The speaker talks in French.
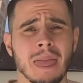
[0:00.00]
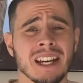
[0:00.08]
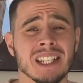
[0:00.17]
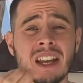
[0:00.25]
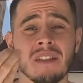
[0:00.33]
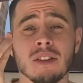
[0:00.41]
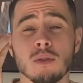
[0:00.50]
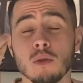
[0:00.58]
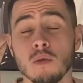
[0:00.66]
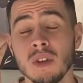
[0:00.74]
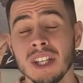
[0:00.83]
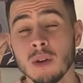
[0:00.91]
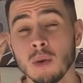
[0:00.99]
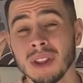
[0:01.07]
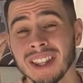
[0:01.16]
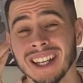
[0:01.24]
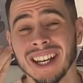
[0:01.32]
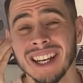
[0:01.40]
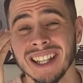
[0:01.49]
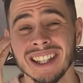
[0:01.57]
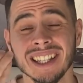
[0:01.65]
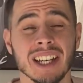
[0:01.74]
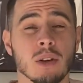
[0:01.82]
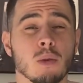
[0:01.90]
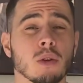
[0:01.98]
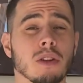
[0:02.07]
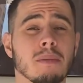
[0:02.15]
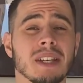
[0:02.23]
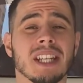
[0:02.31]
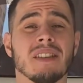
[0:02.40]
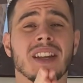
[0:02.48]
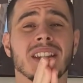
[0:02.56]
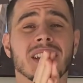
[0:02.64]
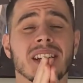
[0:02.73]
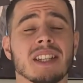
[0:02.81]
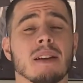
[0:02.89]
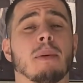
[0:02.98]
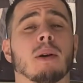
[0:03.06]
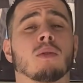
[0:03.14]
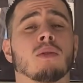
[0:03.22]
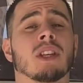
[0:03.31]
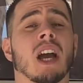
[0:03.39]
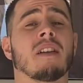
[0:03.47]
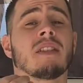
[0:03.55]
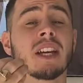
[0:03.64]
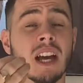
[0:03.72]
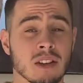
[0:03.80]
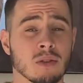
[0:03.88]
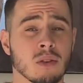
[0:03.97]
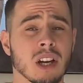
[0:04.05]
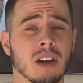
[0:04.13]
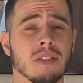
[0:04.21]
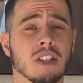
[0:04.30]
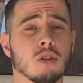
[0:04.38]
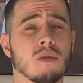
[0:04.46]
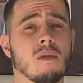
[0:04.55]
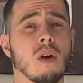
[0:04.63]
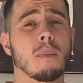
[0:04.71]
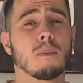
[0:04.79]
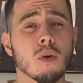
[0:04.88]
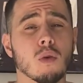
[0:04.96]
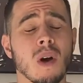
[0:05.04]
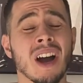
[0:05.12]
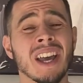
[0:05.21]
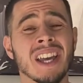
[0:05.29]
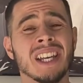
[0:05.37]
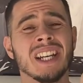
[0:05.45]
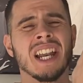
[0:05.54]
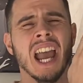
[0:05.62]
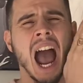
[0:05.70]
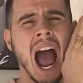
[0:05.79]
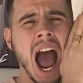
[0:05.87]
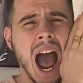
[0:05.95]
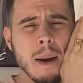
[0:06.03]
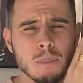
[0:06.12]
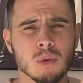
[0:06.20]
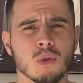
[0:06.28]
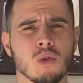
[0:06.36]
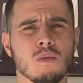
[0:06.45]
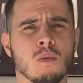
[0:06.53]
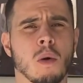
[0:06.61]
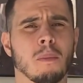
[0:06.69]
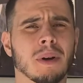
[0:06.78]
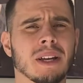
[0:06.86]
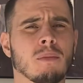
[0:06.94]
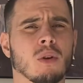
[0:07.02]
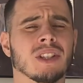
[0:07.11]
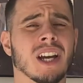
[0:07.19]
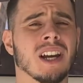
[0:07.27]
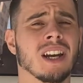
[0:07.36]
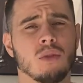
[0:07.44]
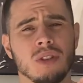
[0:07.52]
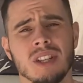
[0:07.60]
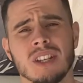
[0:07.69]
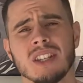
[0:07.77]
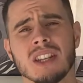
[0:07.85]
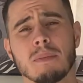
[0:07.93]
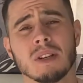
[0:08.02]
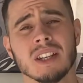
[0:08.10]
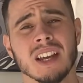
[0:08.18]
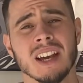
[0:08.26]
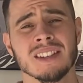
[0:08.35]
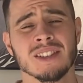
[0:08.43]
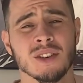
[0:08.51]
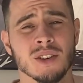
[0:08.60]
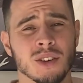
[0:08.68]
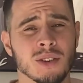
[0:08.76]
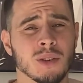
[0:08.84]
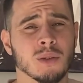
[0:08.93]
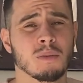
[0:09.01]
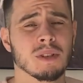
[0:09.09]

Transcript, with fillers: ça va être une vidéo très très courte mais qui va être très importante car avec un seul graphique tu vas voir pourquoi il est absolument primordial d'utiliser Snapchat Ads dans ton